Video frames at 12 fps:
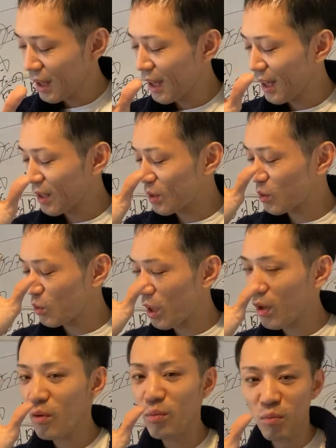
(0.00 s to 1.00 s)
あの
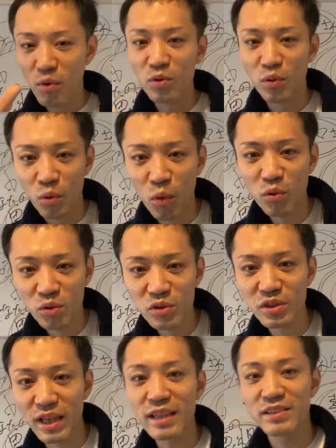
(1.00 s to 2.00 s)
ドラゴンボールの悟空
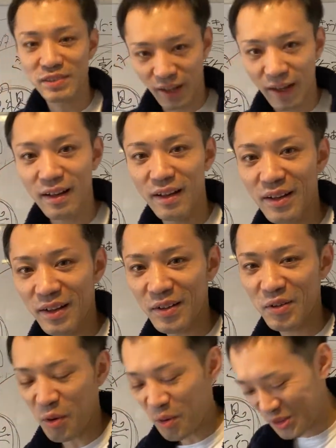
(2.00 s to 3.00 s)
でいいですか
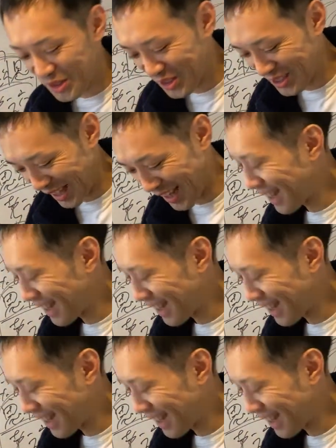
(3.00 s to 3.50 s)
悟空で